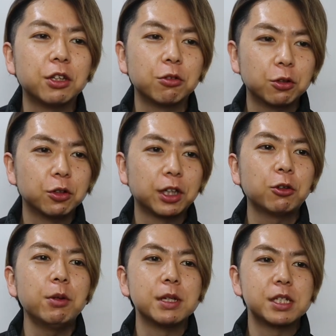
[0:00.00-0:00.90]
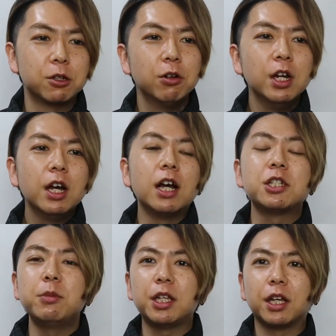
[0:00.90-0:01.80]
ていうと、例えばですよ、
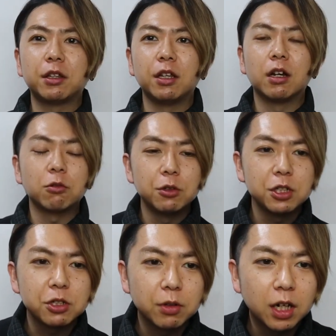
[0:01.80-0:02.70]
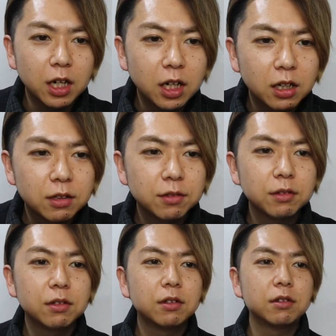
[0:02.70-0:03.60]
初めて会って、あ、こんにち
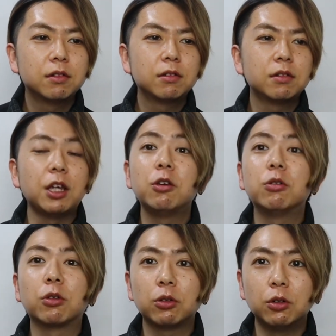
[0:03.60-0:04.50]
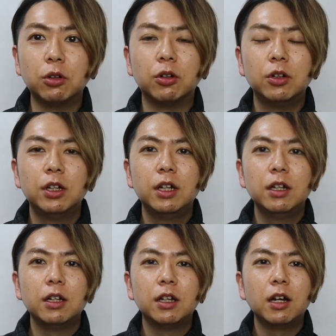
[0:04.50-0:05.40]
は、っていうのと、
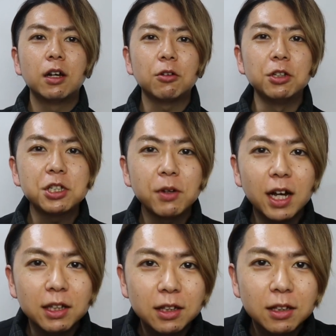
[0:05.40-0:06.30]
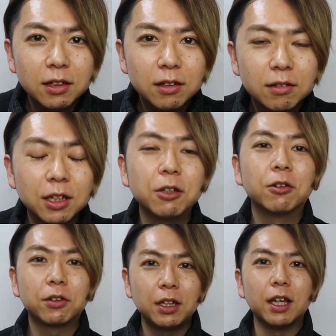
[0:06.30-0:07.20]
こんにちは、っていう
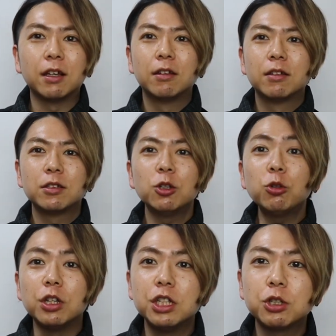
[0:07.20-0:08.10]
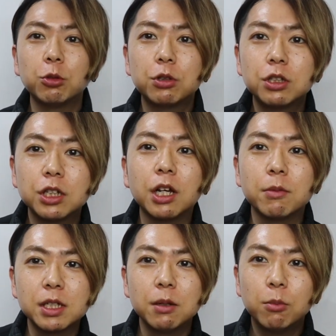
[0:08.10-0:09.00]
のって、ちょっと印象違い
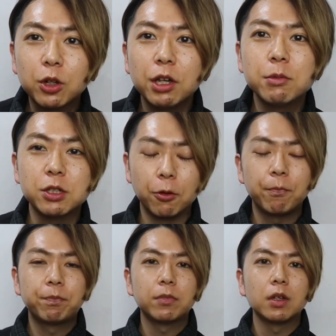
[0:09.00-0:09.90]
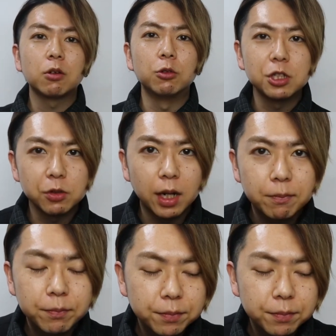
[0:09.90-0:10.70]
ませんもう一回言いますよ。こんにちは。